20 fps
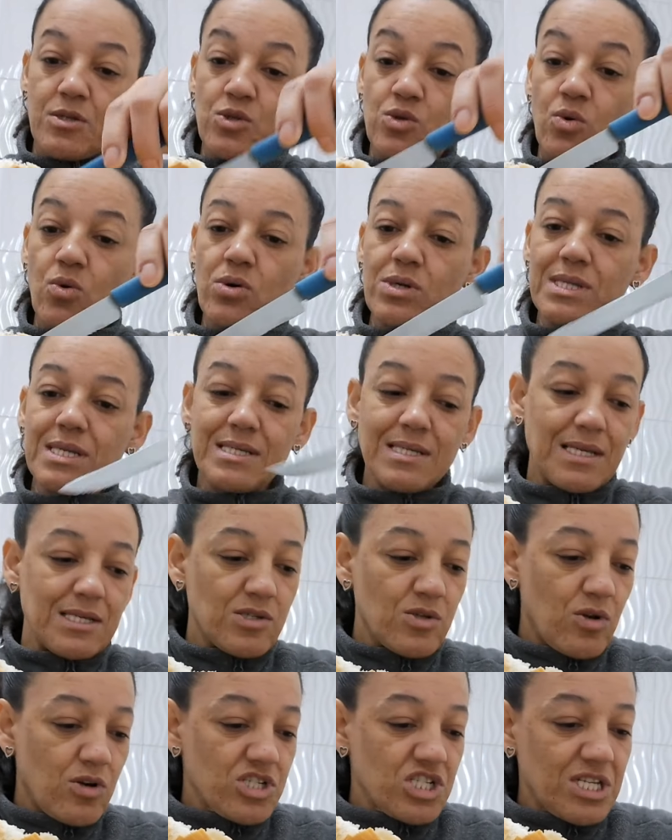Todas as
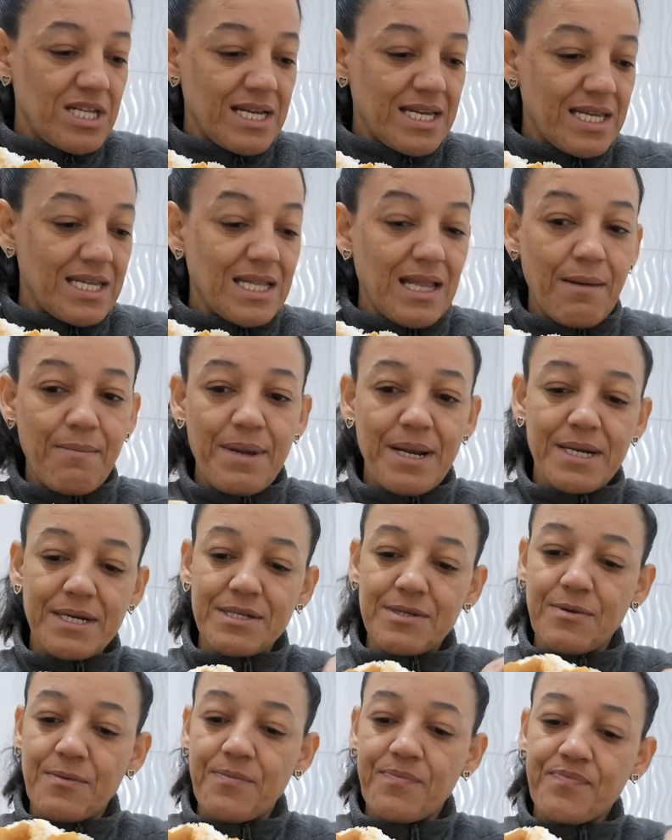lojas daqui tá
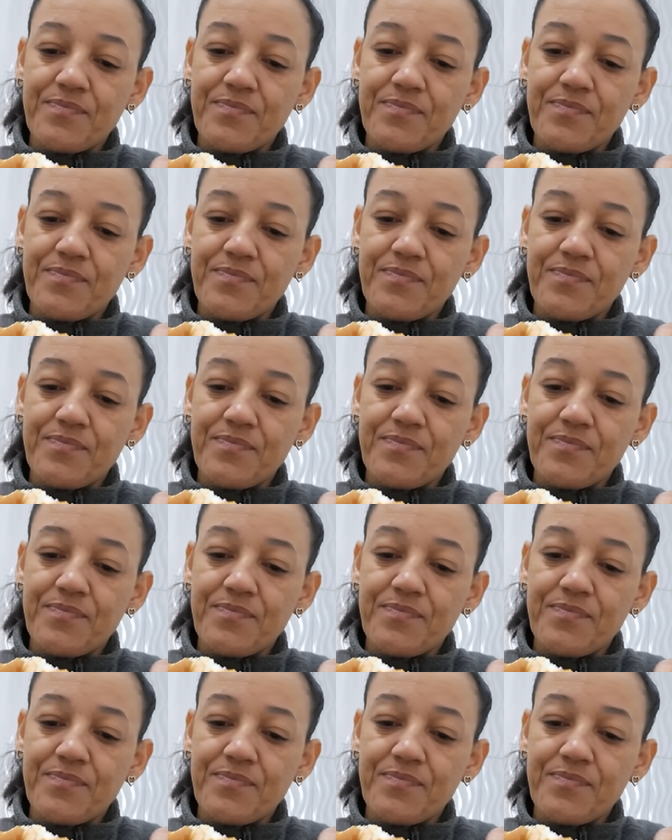aberta.